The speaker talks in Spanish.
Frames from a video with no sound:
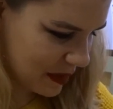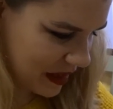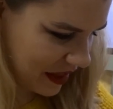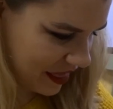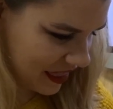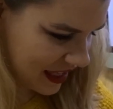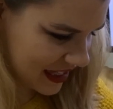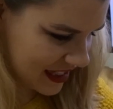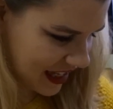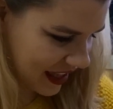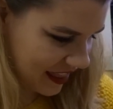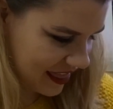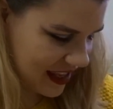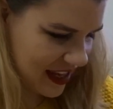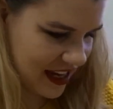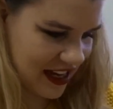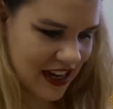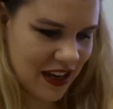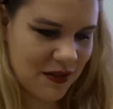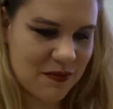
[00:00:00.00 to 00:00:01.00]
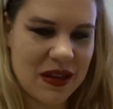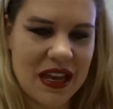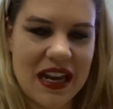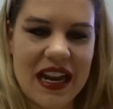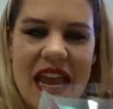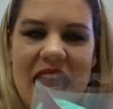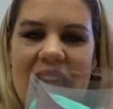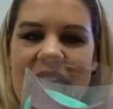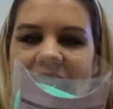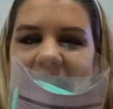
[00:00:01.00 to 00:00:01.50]
princesa Disney.
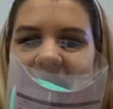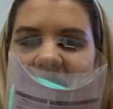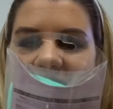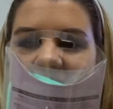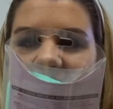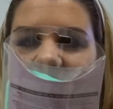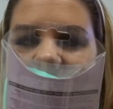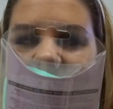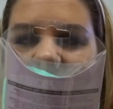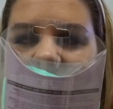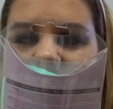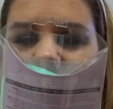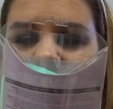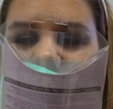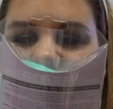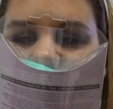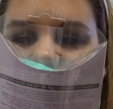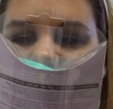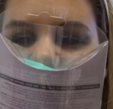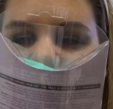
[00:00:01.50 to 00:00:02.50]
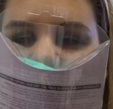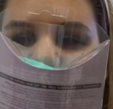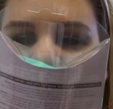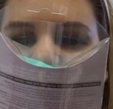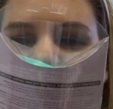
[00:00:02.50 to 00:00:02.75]
Viene el de... Mm,